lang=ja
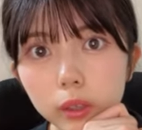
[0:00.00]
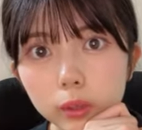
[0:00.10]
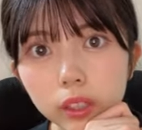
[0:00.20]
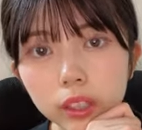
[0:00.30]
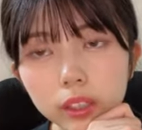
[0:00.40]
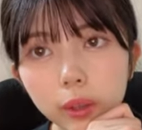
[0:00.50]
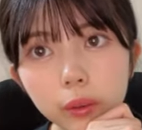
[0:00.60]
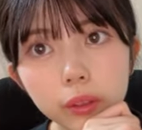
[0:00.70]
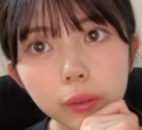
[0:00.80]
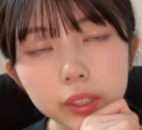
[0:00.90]
2人で
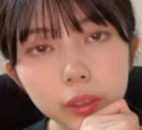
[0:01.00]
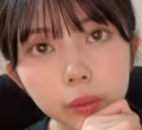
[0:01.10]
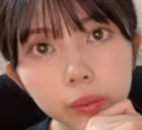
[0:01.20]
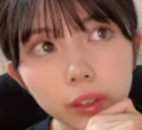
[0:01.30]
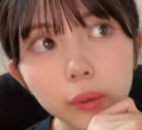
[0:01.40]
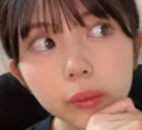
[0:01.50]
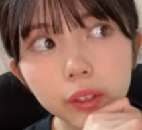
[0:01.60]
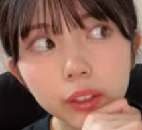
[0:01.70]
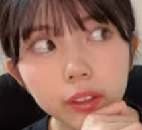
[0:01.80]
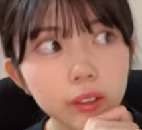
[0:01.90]
ユニットしたことないよ
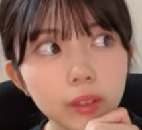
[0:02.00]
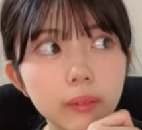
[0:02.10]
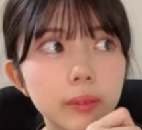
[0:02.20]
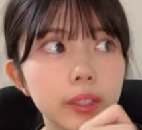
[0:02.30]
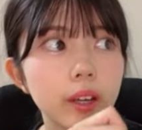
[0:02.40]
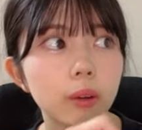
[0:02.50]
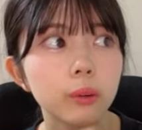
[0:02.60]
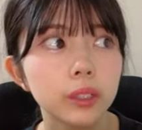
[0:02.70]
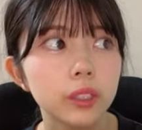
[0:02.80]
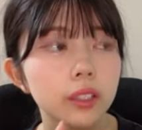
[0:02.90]
ねだって今まで
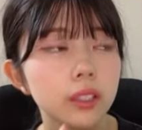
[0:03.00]
公演